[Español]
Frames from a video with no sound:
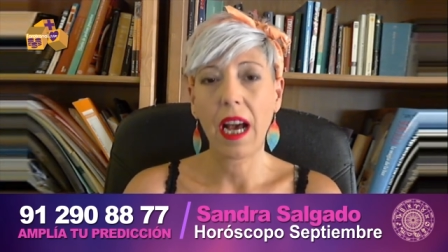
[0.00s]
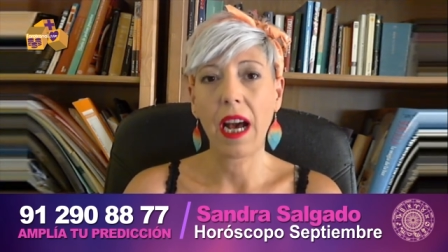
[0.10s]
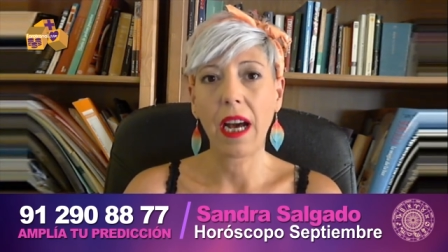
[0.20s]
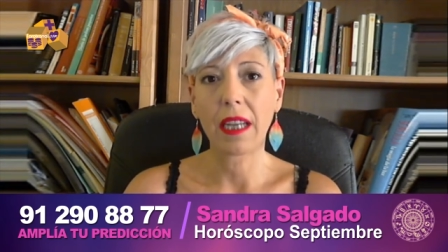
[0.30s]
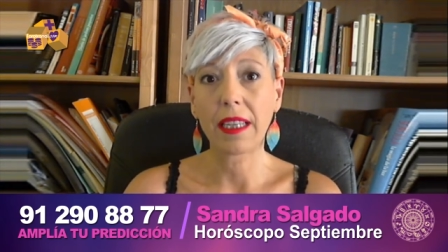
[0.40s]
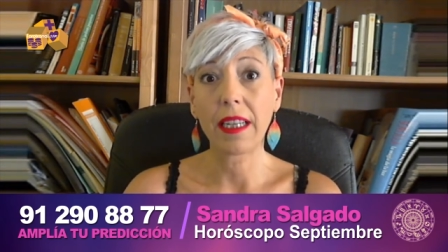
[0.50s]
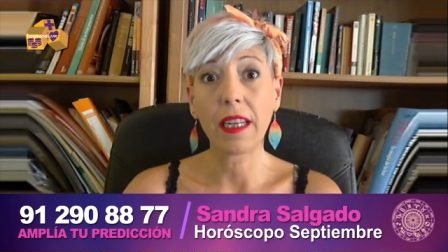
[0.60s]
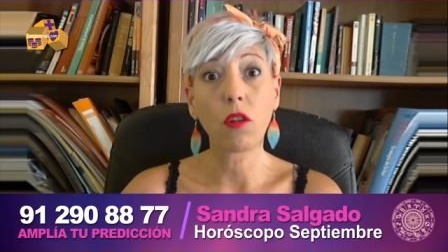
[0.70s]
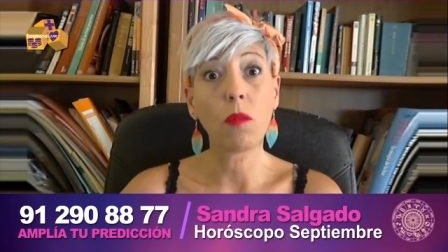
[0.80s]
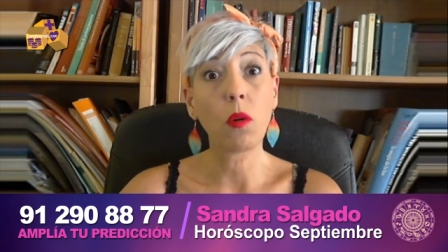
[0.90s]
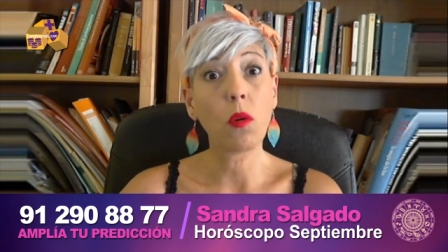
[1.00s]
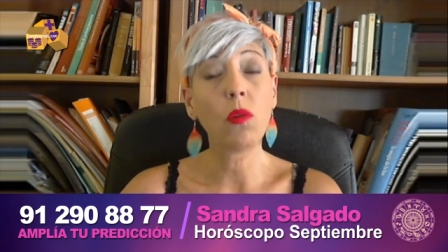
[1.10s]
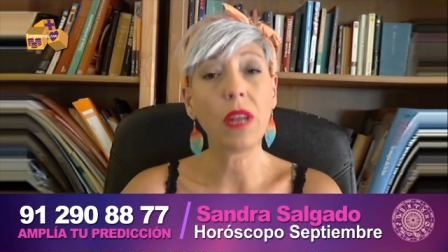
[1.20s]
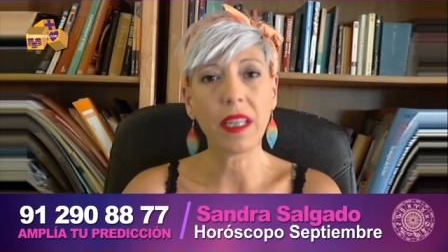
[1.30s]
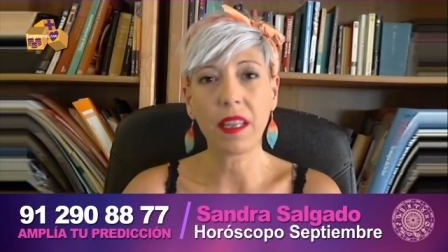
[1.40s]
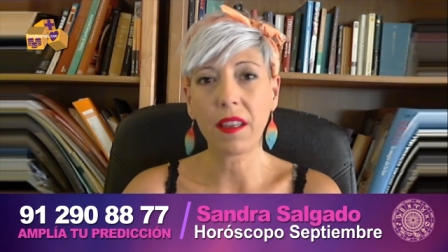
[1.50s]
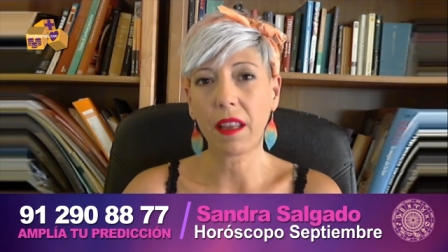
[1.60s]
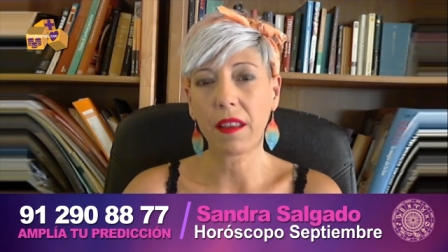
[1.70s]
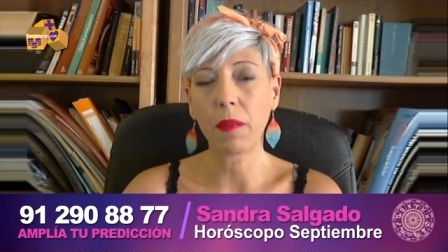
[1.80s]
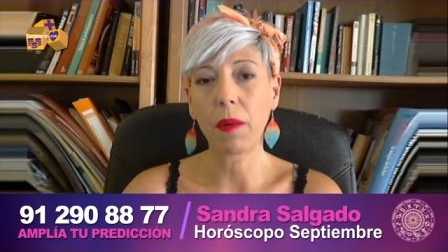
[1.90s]
a tener como una
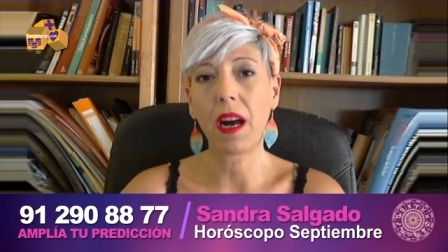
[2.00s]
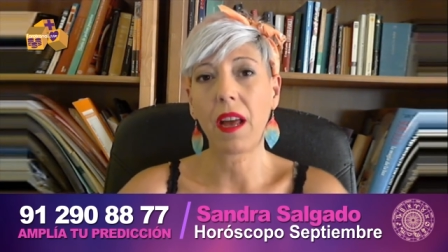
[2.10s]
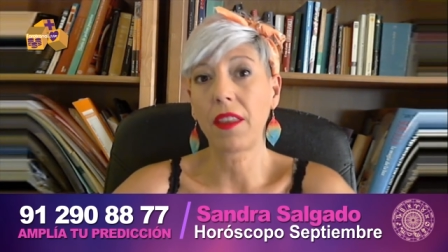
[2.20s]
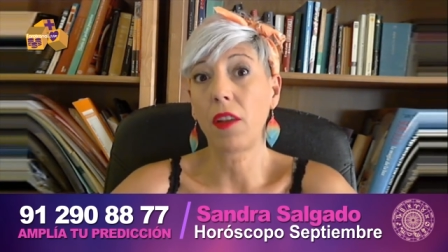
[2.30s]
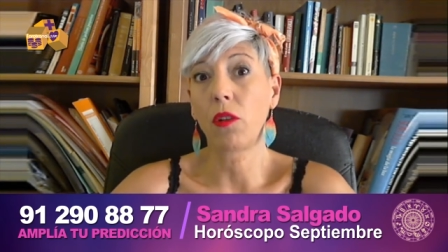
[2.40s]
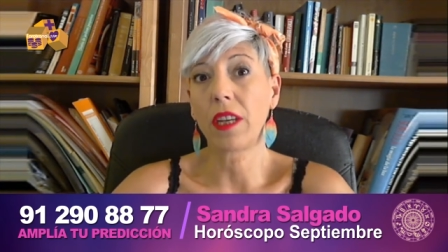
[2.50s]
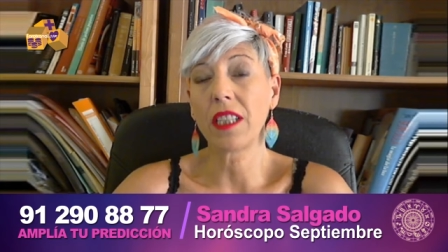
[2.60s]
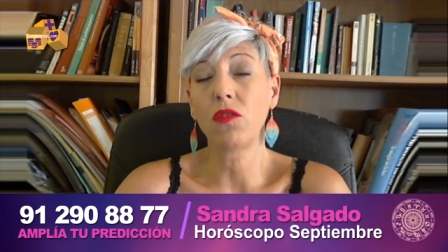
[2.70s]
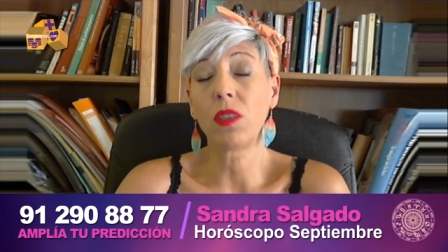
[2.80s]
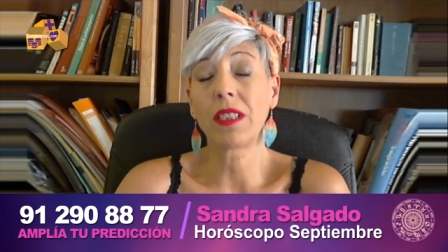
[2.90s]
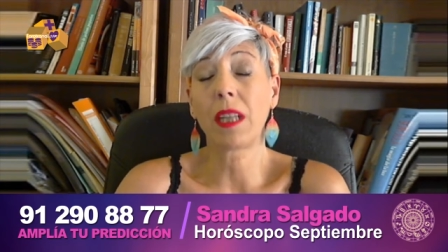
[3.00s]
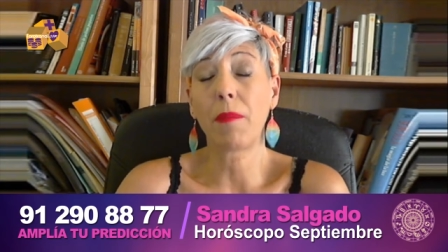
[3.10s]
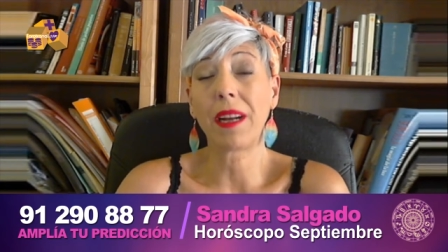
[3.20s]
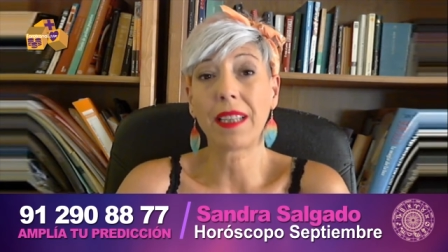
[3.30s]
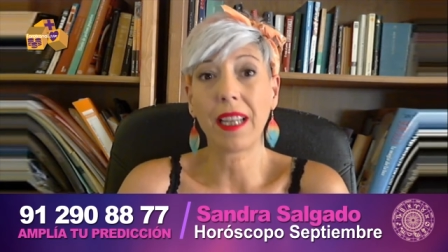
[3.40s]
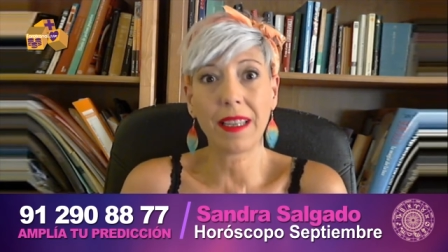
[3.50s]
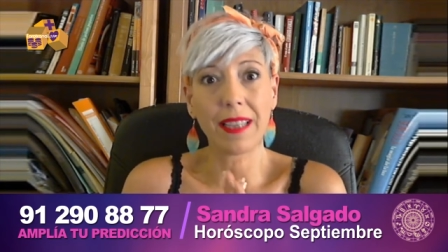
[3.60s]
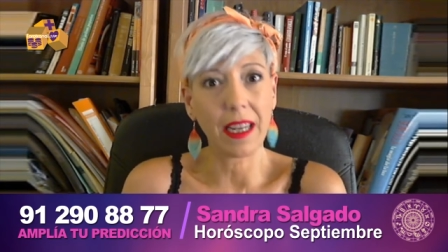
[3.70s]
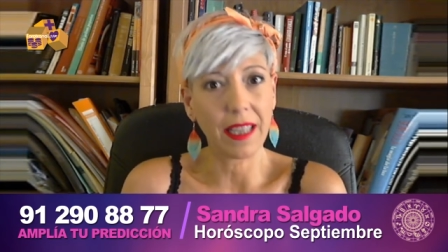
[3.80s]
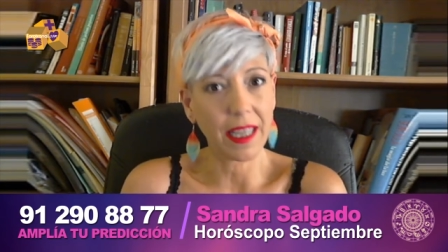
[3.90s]
iniciativa hacia lo que es nuestra parte
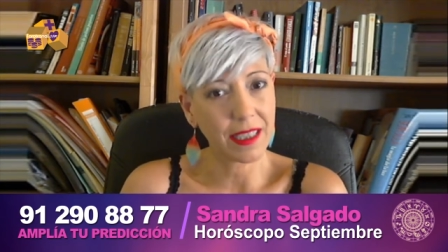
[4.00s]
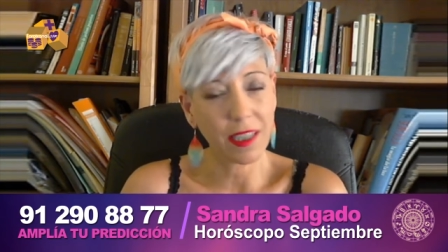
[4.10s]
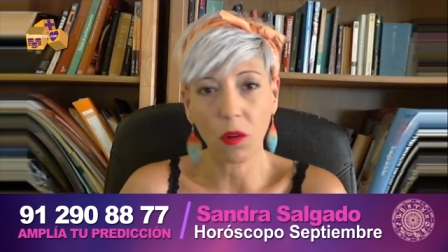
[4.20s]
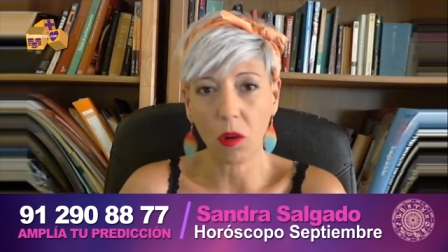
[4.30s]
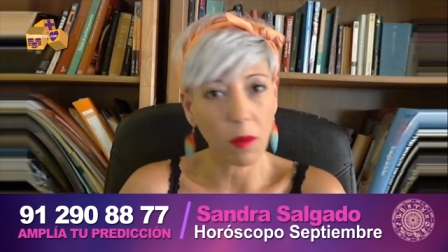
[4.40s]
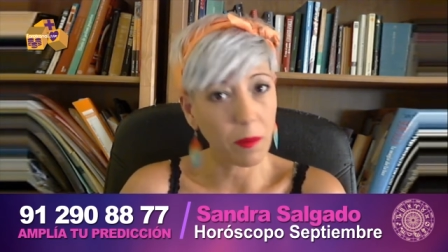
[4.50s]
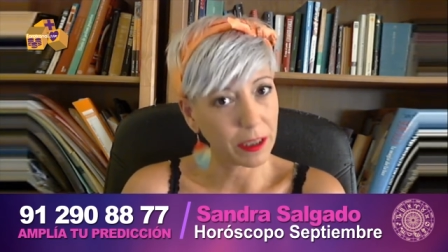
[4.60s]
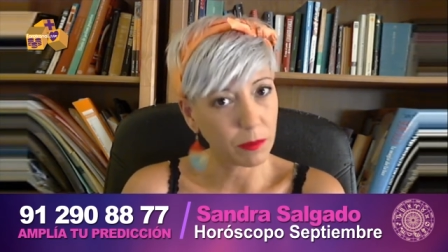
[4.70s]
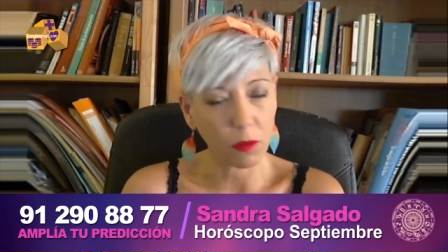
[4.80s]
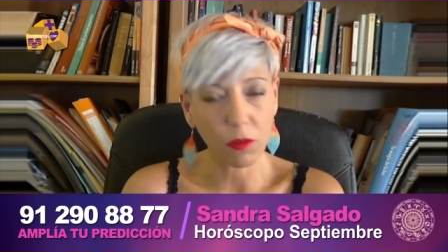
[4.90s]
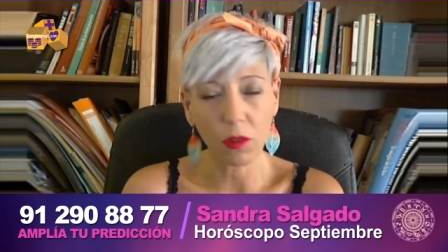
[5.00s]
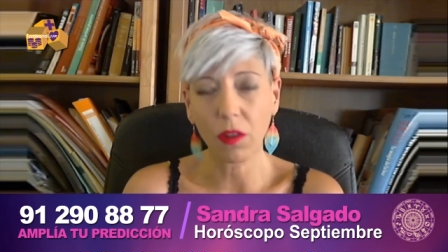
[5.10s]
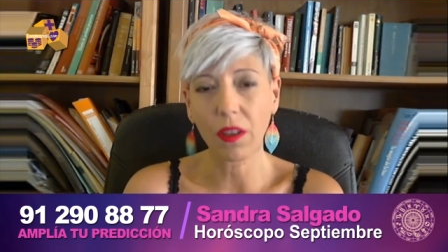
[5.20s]
del deseo como más profundo,